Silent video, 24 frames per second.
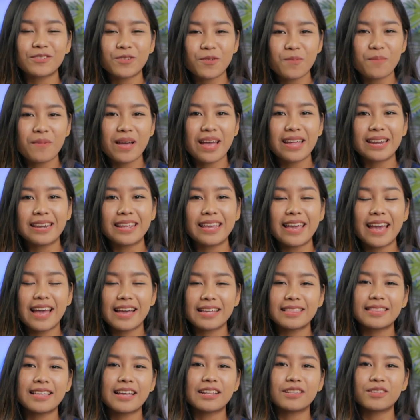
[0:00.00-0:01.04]
Tatsuma di
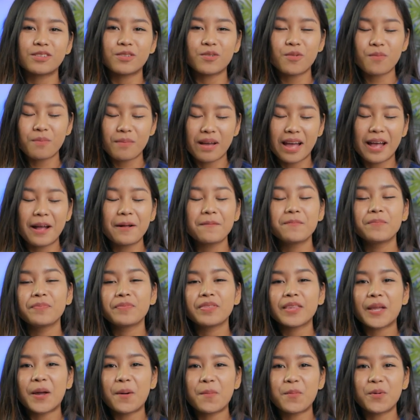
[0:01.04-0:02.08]
@tatsuma.
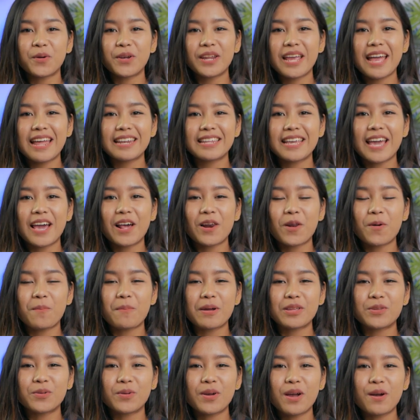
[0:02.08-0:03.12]
Kemudian jangan
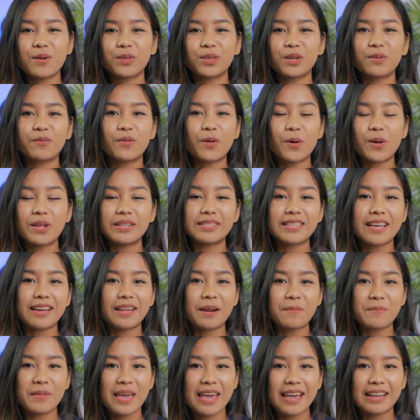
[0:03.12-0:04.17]
lupa juga untuk follow
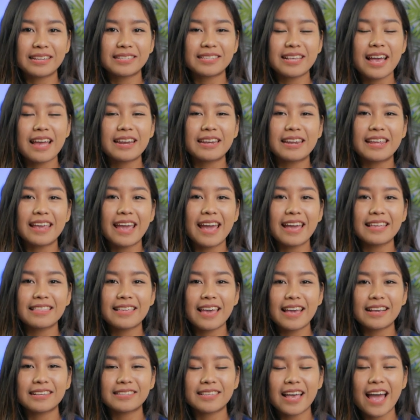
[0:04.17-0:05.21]
Instagramnya Exa di
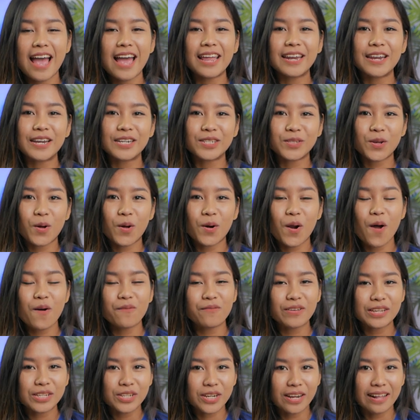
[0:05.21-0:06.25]

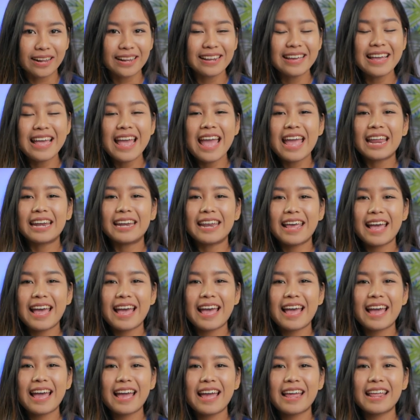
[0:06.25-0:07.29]
@exa_official
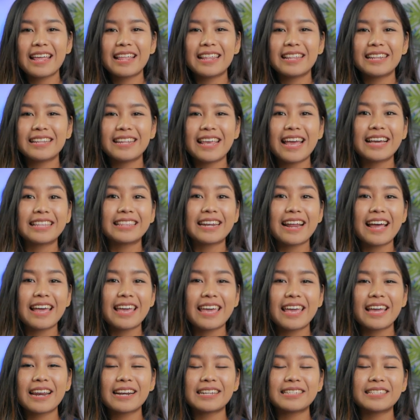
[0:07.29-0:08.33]
Dan yang
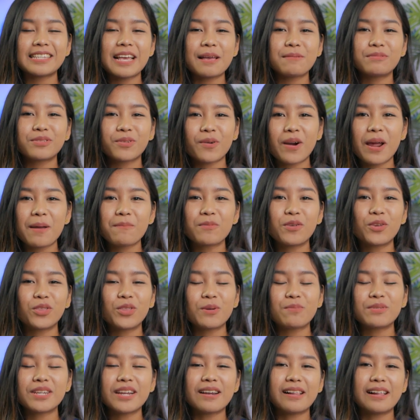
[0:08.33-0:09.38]
terakhir, subscribe
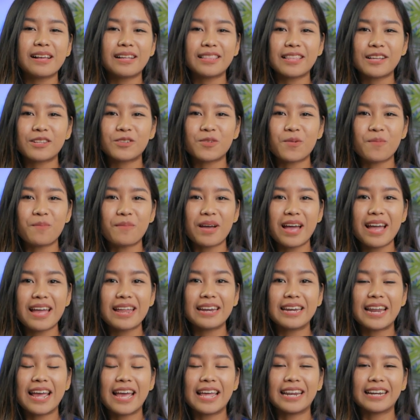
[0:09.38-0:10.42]
YouTube channel
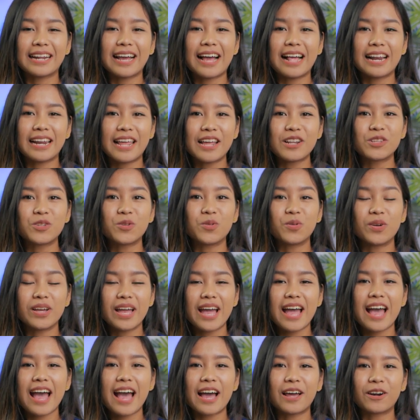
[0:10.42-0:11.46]
Tatsuma dan kalian
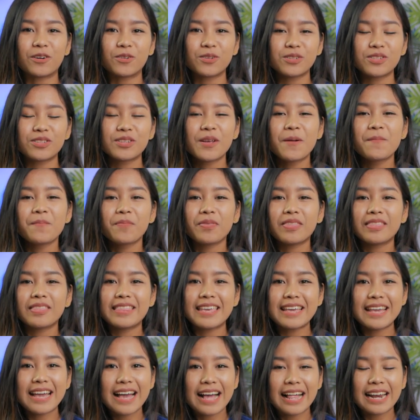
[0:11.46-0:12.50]
juga harus
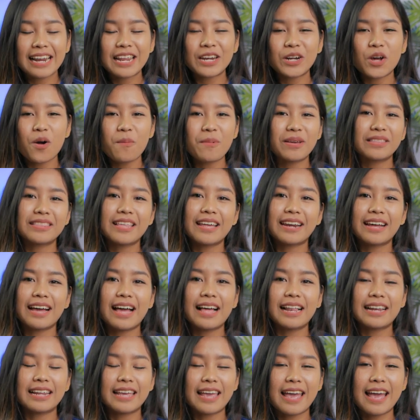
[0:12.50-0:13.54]
tinggalin komentar
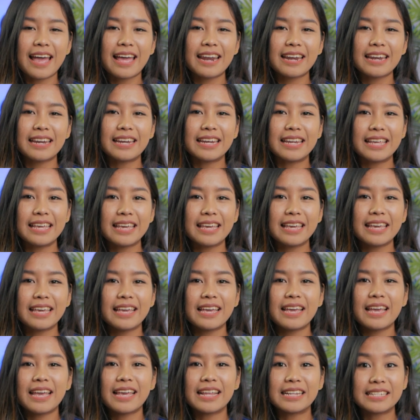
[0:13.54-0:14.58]
kalian
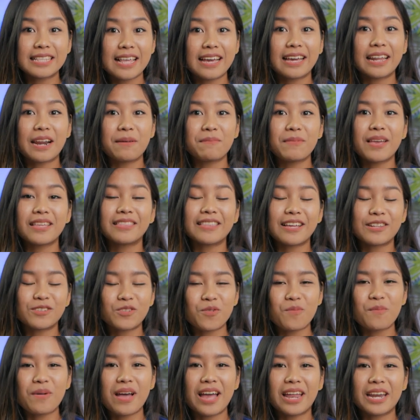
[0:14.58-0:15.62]
di Instagramnya
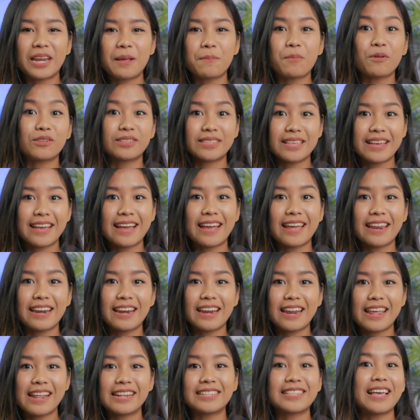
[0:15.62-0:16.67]
Tetsuma, di
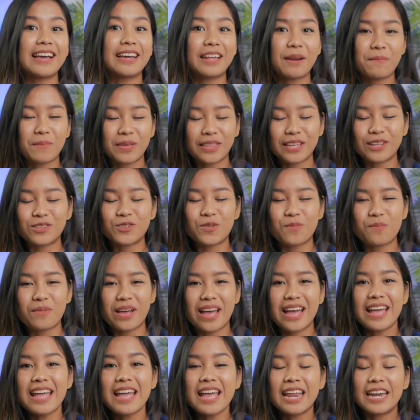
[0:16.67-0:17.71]
postingan Instagramnya
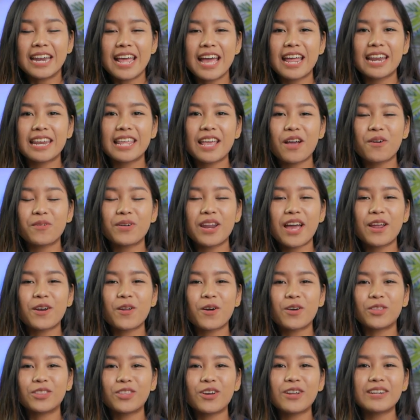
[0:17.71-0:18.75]
Tetsuma. Dan yang udah
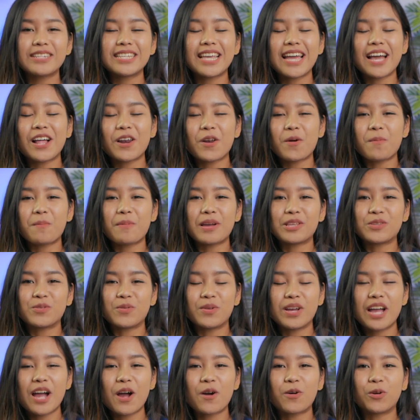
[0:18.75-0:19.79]
nonton jangan lupa
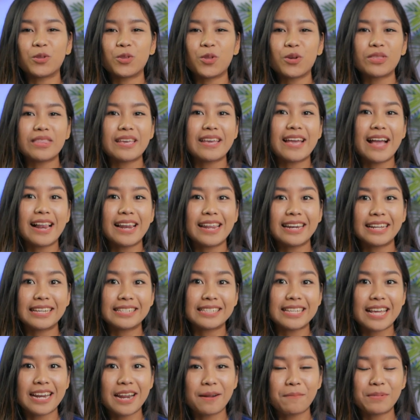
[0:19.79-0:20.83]
juga untuk tinggalin
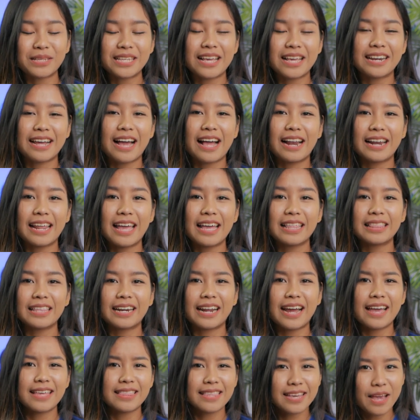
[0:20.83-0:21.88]
kesan dan pesan kalian
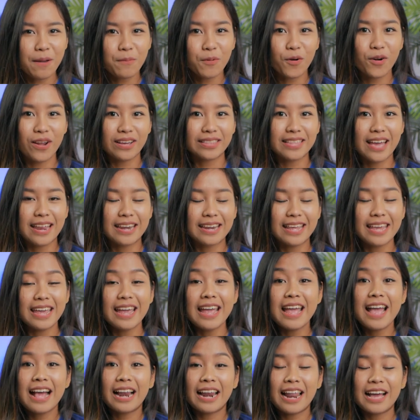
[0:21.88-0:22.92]
terkait tiga produk
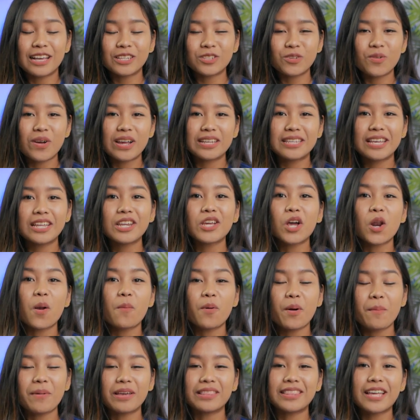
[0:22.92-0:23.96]
tadi langsung aja di
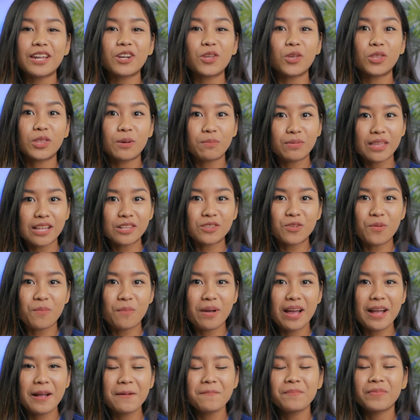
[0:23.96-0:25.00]
kolom komentar di YouTube
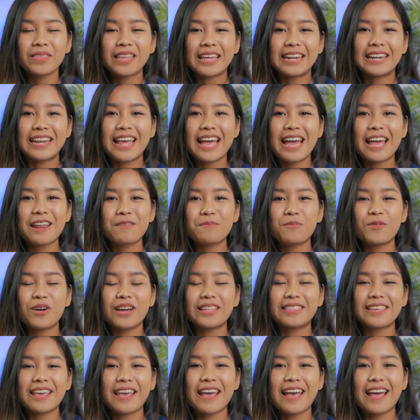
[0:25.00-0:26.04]
Tetsuma. Dan
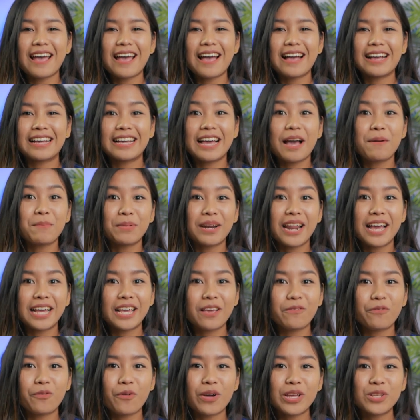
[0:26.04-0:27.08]
buat yang nggak
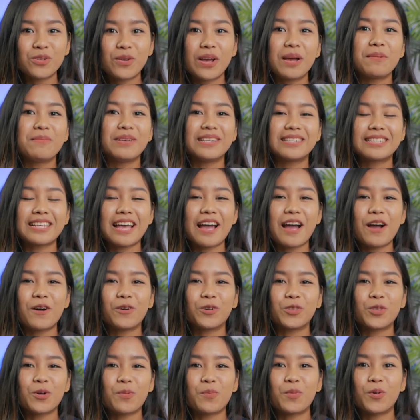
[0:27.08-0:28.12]
menang giveaway juga
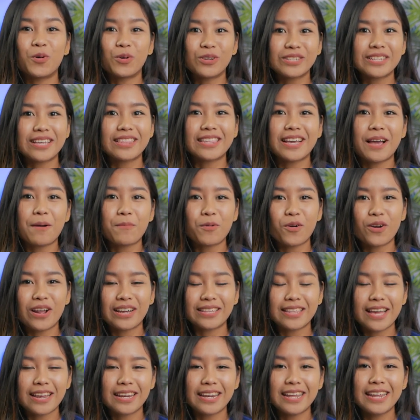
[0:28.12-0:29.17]
bisa untuk bungkus ketiga
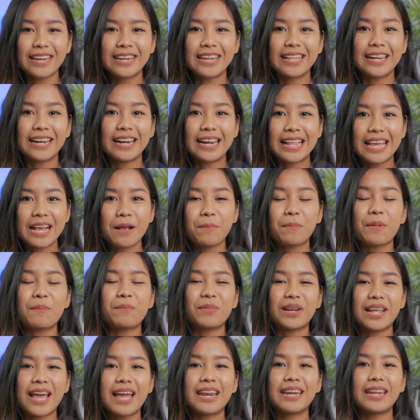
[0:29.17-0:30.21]
produk tadi di link
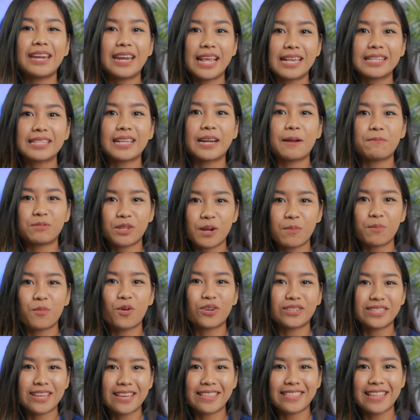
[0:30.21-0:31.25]
pembelian di description
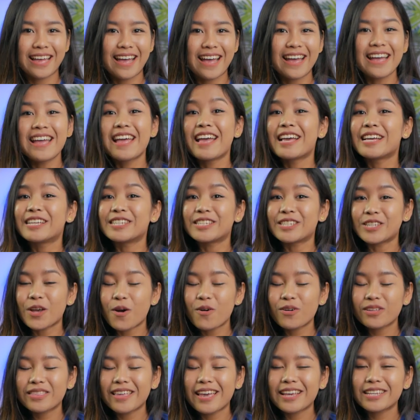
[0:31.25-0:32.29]
box kita.
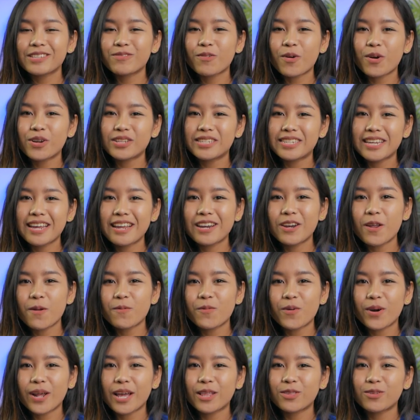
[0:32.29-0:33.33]
So thanks for watching, don't
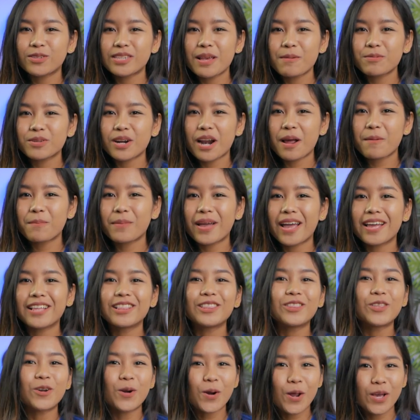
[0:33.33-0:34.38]
forget to subscribe
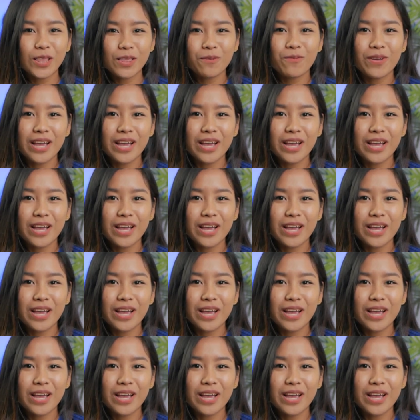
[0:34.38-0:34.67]
and turn on